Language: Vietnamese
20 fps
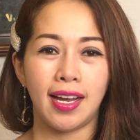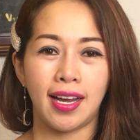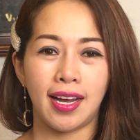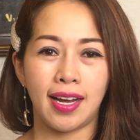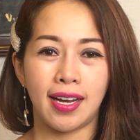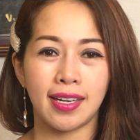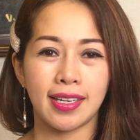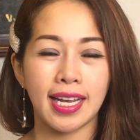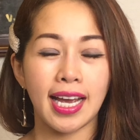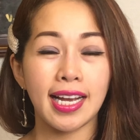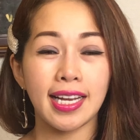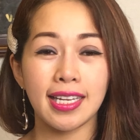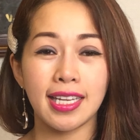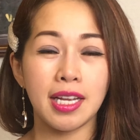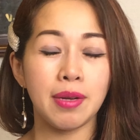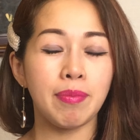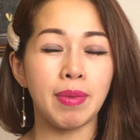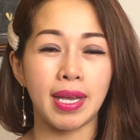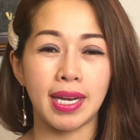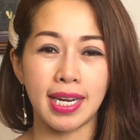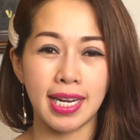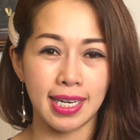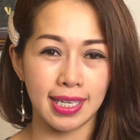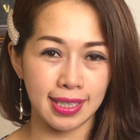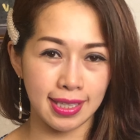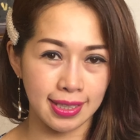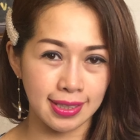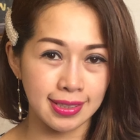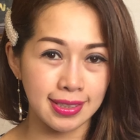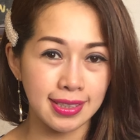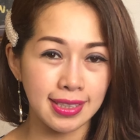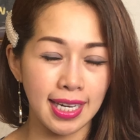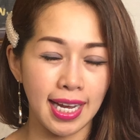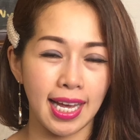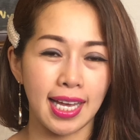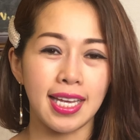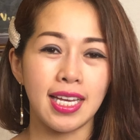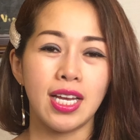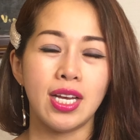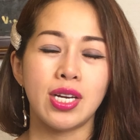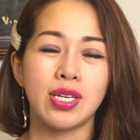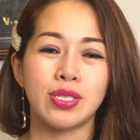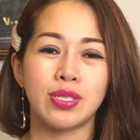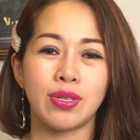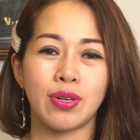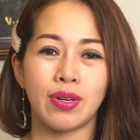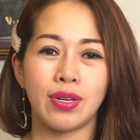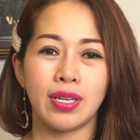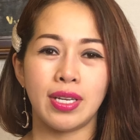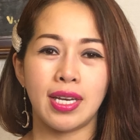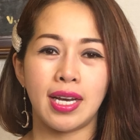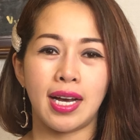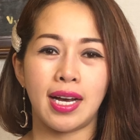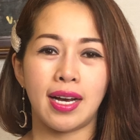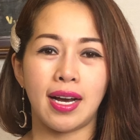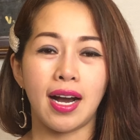các cái thiết bị điện tử nè rồi uh,